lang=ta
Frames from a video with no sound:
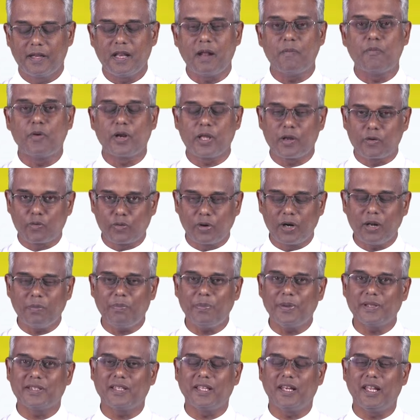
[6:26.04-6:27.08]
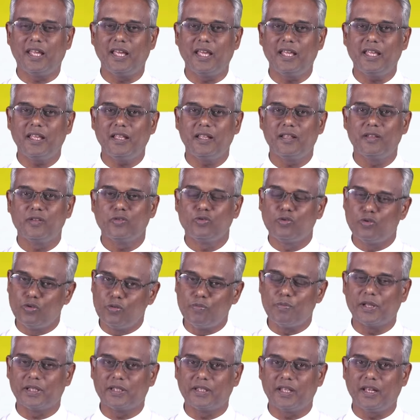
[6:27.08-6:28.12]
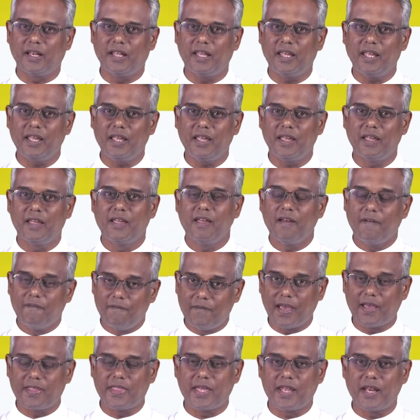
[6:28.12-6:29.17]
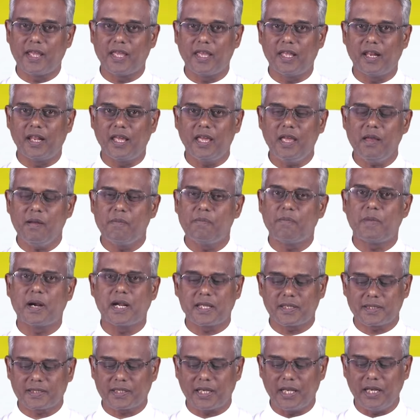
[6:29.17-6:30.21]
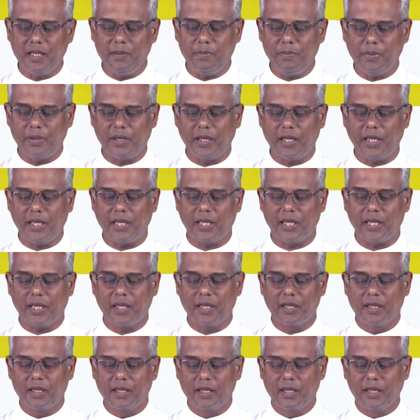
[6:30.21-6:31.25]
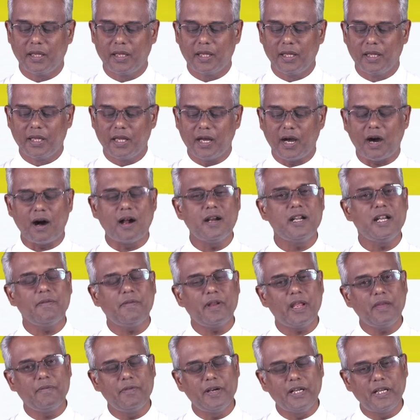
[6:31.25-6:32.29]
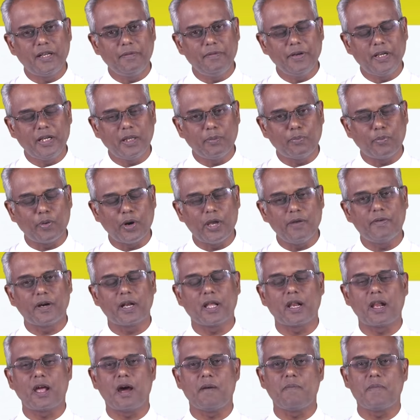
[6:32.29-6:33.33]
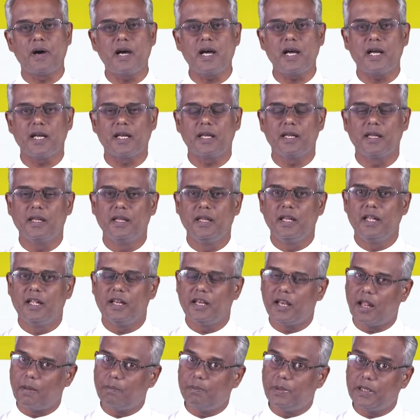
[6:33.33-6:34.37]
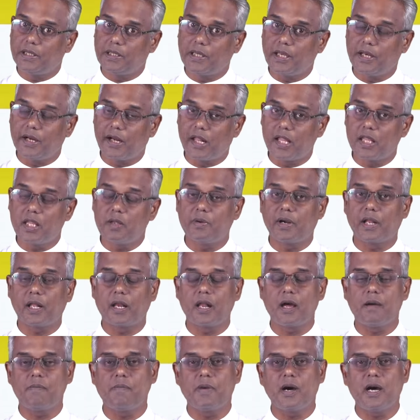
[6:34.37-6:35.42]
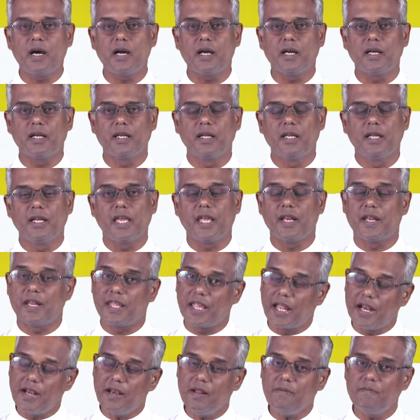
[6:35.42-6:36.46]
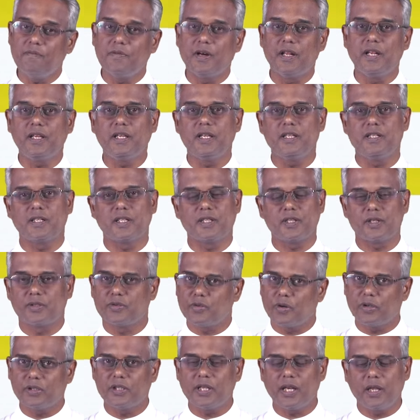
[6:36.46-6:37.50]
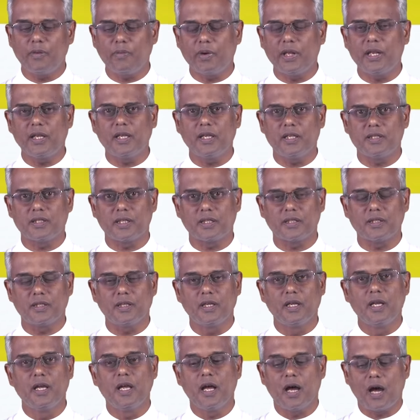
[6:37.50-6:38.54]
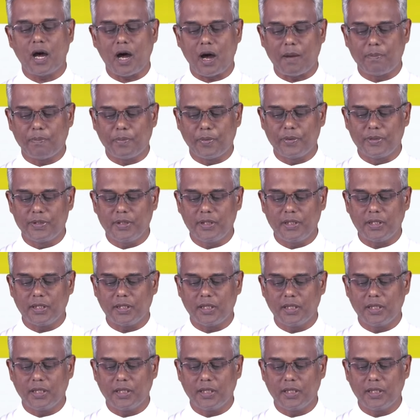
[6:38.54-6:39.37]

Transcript: நம்முடைய குழப்பத்திலே துன்பத்திலே வேதனையிலே மனசலிப்பிலே ஆண்டவரை விட்டுவிட்டு போய் விடலாமா நம்பிக்கை இழந்து விடலாமா என்ற எண்ணம் வருகின்றது சோதனை வருகின்றது அப்போது